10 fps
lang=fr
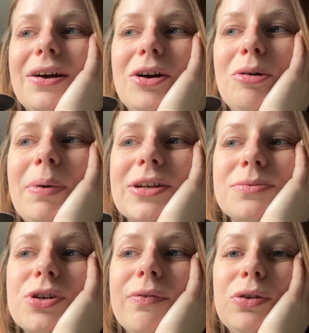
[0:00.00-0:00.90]
Euh, par
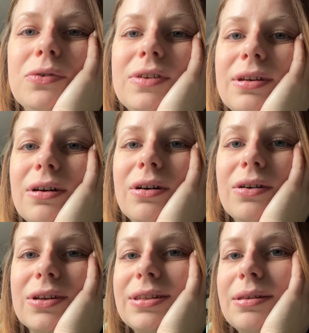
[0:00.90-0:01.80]
exemple, j'avais noté
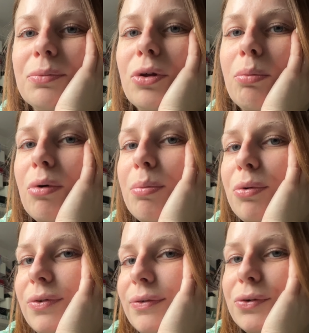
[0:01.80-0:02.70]
quitter mon emploi
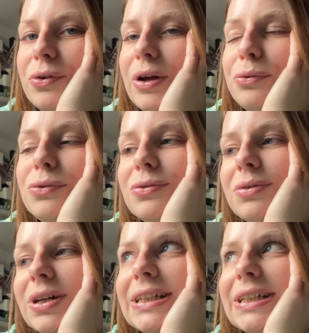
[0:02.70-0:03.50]
pour vivre de la couture.